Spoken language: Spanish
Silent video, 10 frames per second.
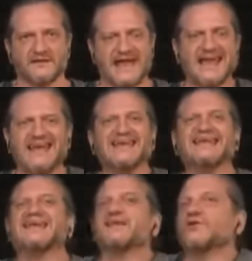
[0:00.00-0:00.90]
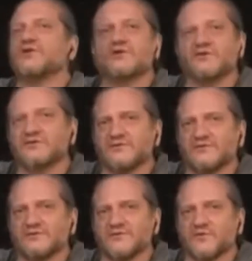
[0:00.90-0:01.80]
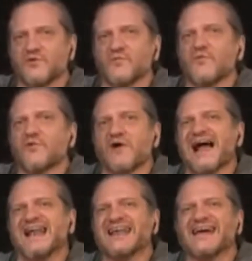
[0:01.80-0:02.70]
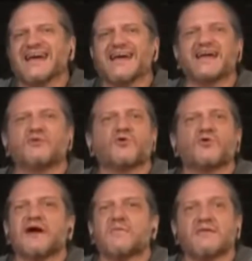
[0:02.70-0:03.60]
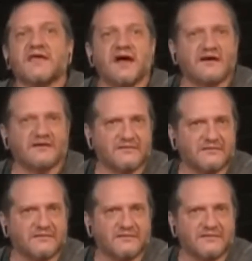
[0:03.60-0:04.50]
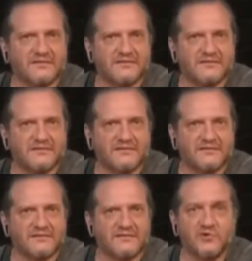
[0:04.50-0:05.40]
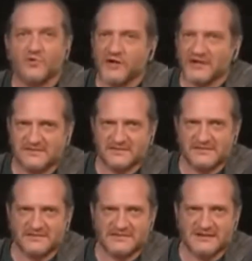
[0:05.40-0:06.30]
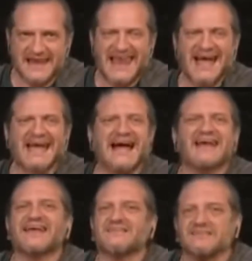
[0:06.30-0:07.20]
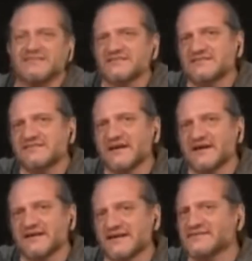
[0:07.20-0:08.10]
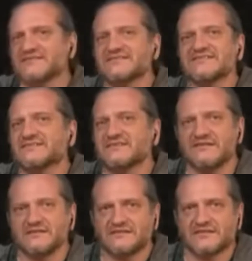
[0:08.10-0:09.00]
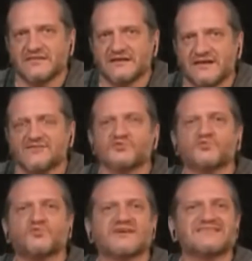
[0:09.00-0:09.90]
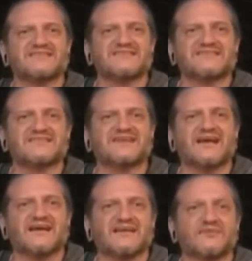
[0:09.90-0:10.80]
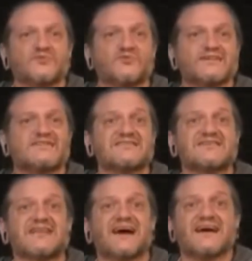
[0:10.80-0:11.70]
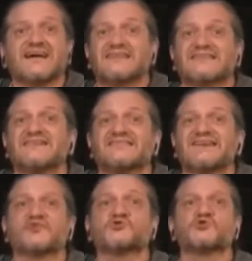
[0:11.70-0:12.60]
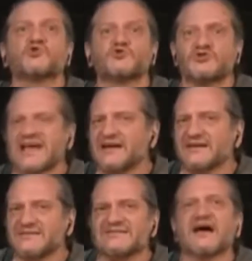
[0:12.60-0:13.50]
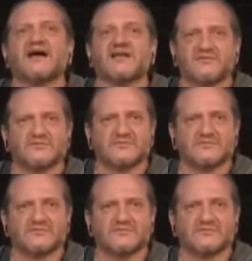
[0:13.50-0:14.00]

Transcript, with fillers: el niño como alguien todavía no es. La carencia en sí, en su, necesita, en su necesidad de ser socializado,